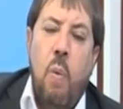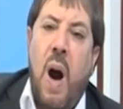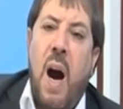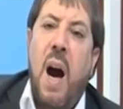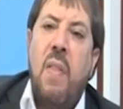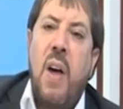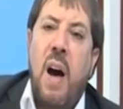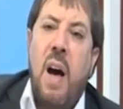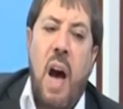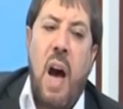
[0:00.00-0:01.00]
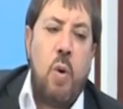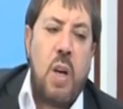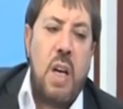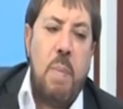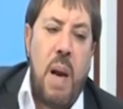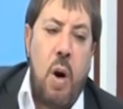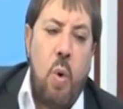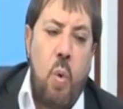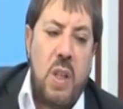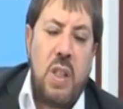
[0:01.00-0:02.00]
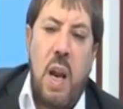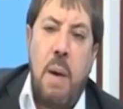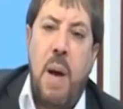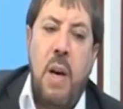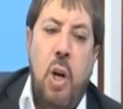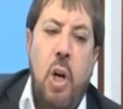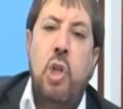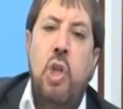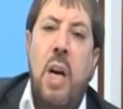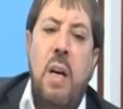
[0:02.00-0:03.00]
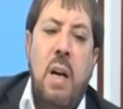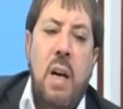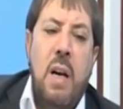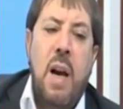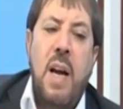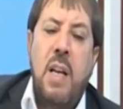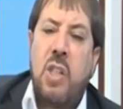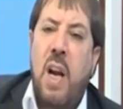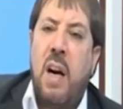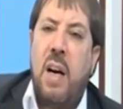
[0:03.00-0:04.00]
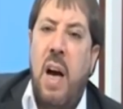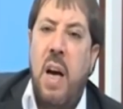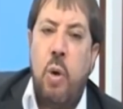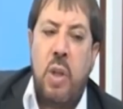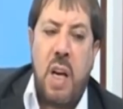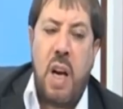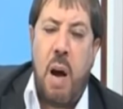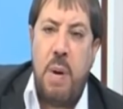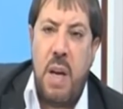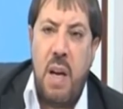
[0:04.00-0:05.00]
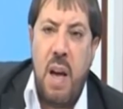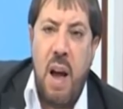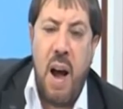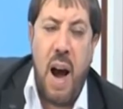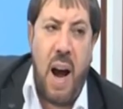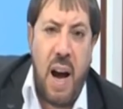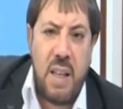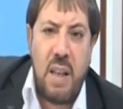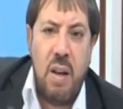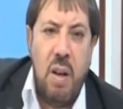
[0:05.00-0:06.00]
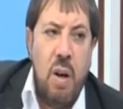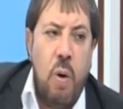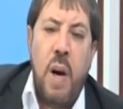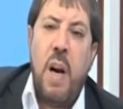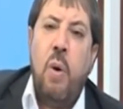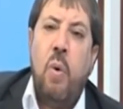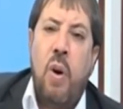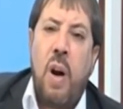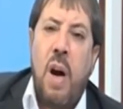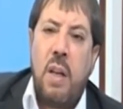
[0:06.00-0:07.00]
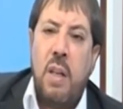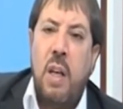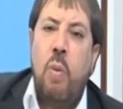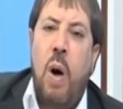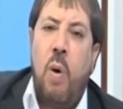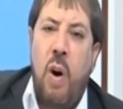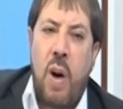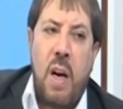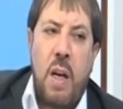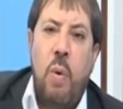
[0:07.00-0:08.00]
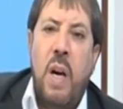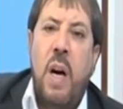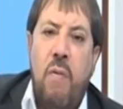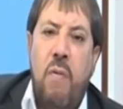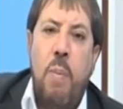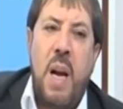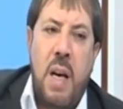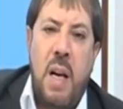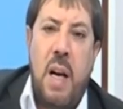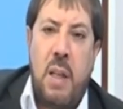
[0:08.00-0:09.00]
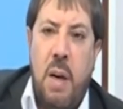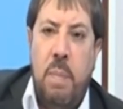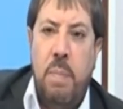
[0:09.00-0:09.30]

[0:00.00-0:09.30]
وهذا لا نقيم له وزنا بل علجا لا يستحق أن يهتدى به أحد ونحن عراقيين وهو عراقي ونعرف من أين أتى